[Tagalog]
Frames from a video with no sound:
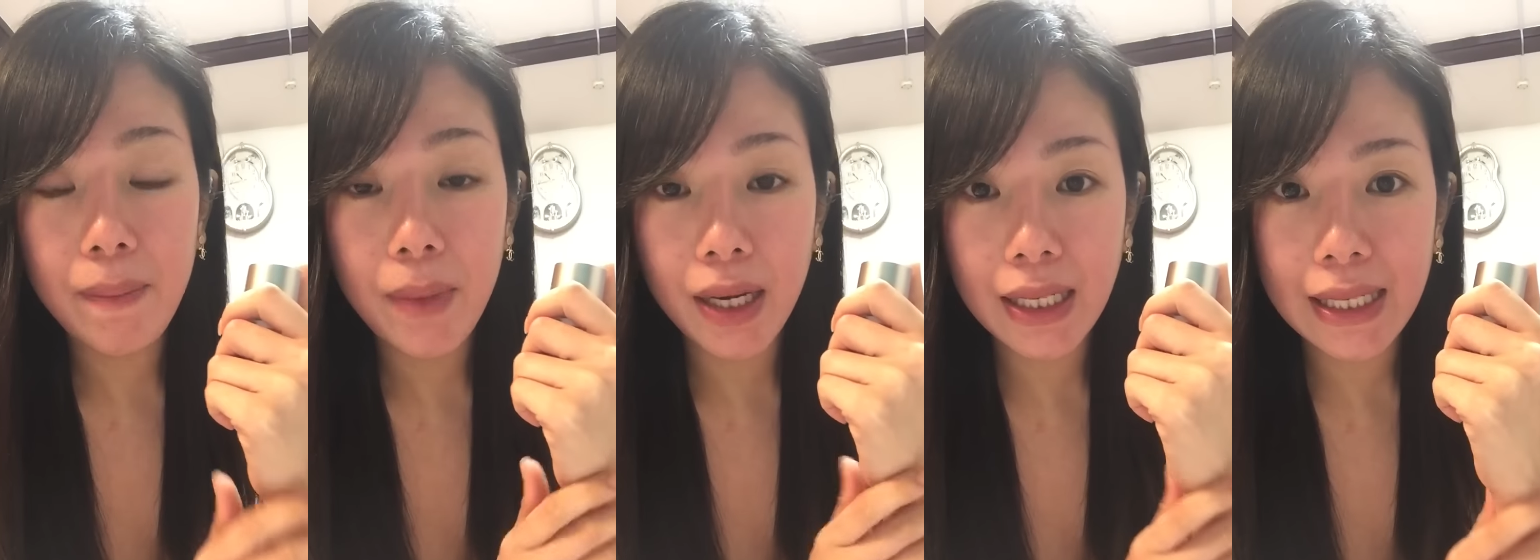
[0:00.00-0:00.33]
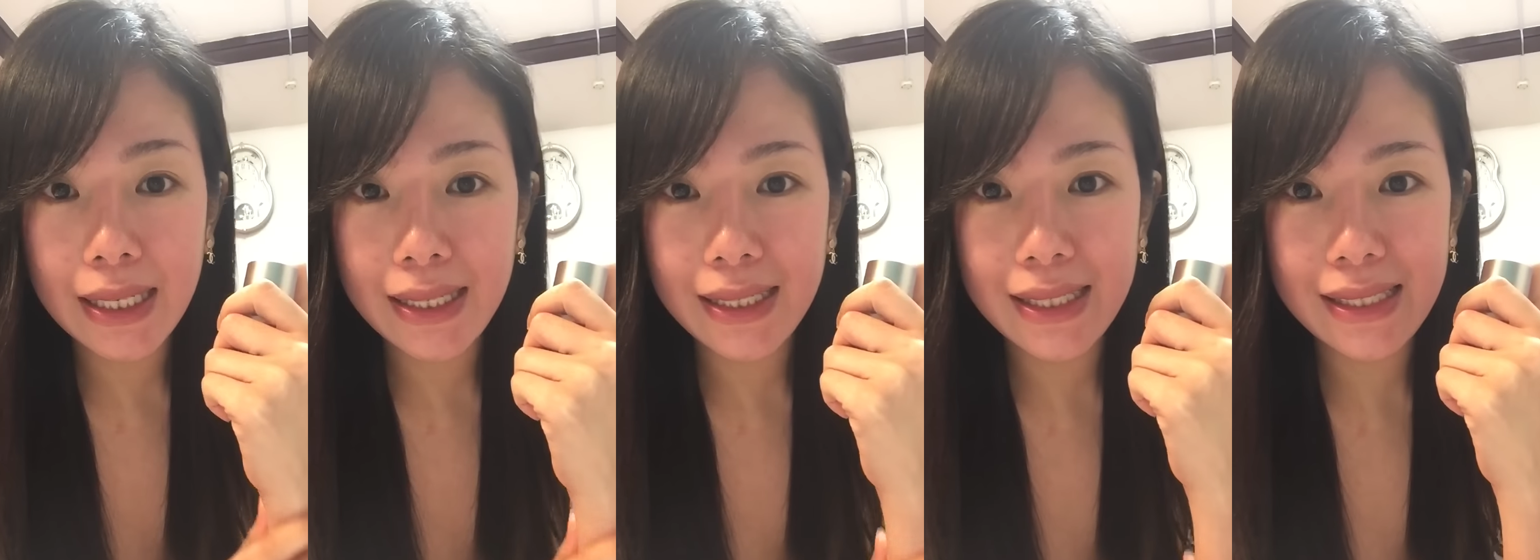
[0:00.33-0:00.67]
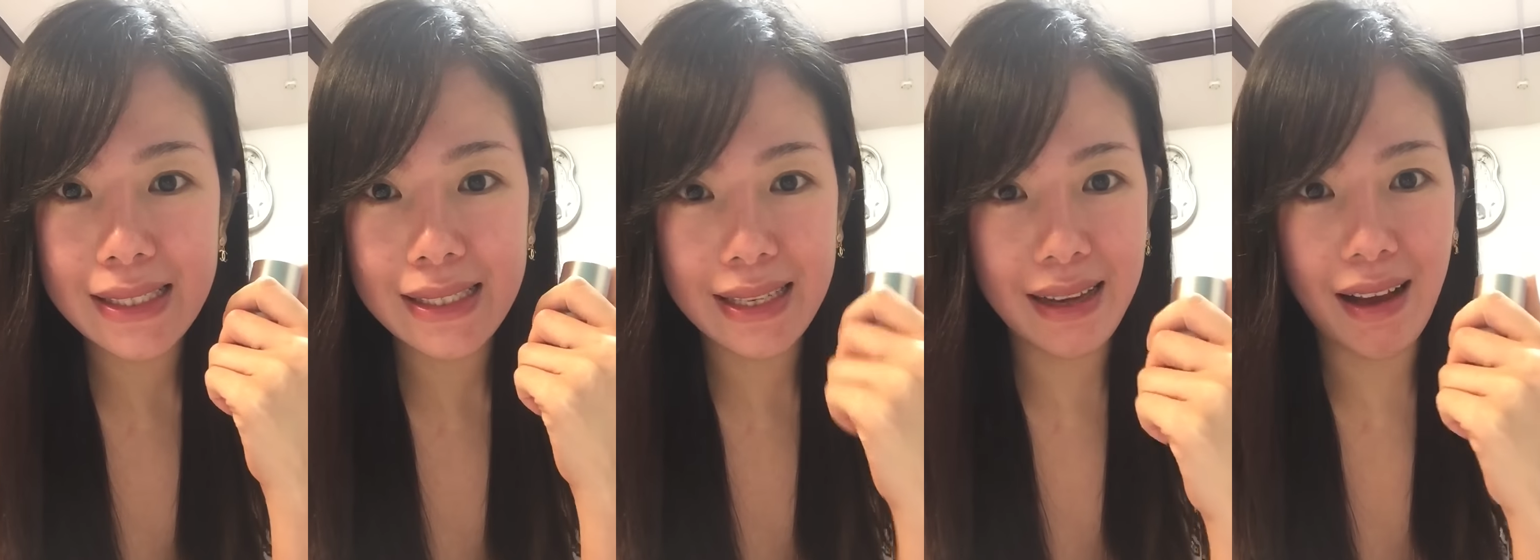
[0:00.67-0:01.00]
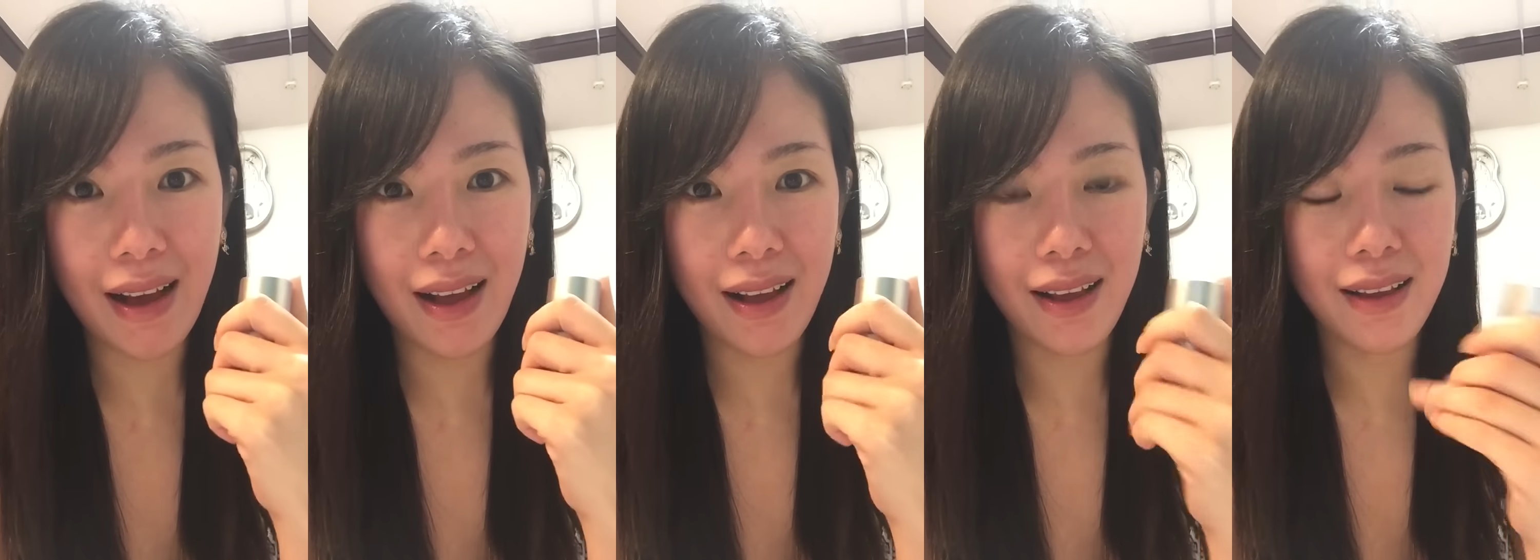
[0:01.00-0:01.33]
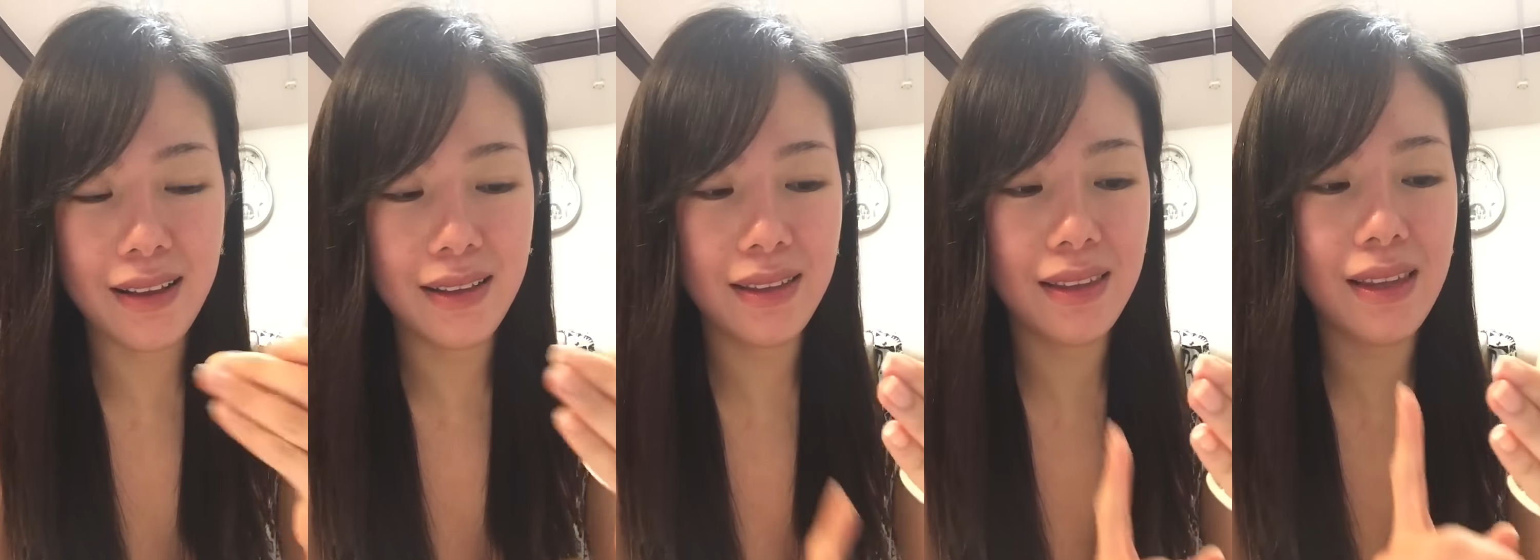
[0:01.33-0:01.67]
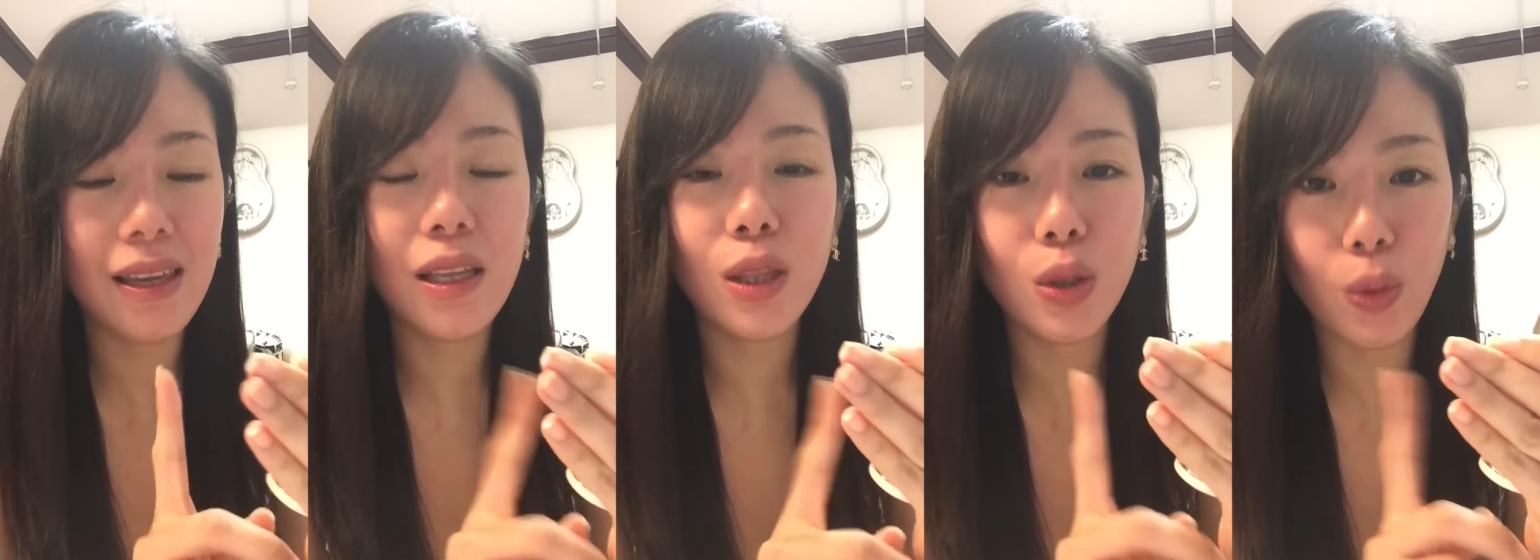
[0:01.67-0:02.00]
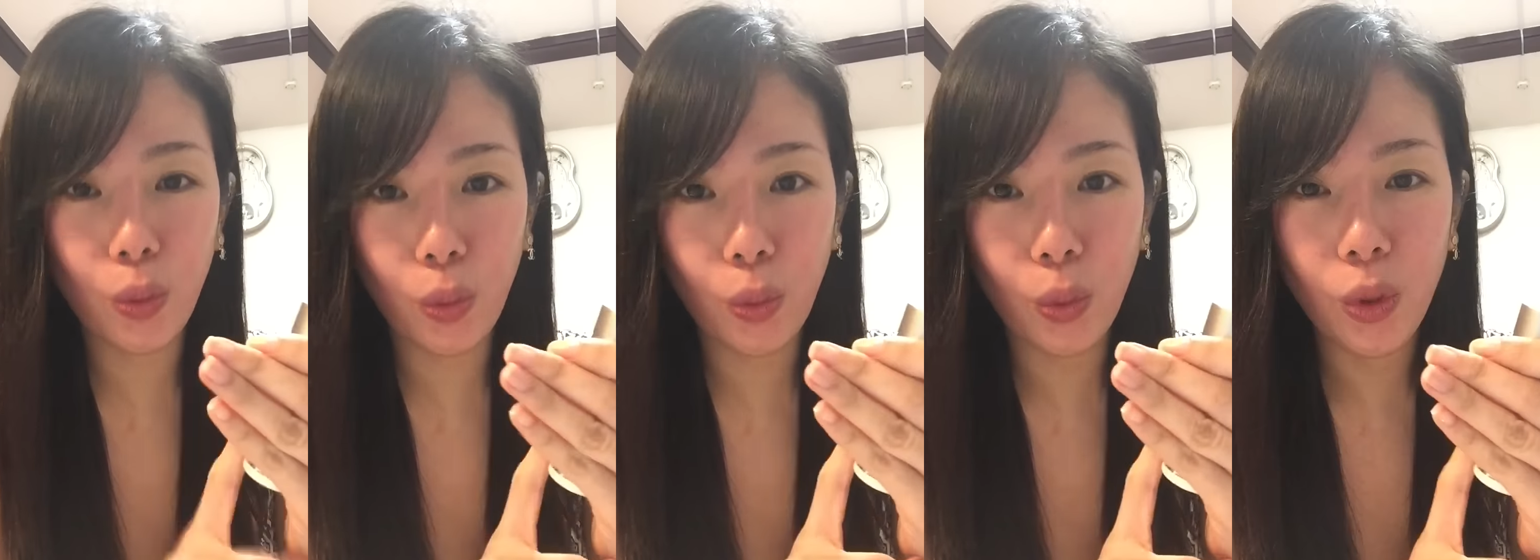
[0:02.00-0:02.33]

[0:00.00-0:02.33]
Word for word: makinis ka dito.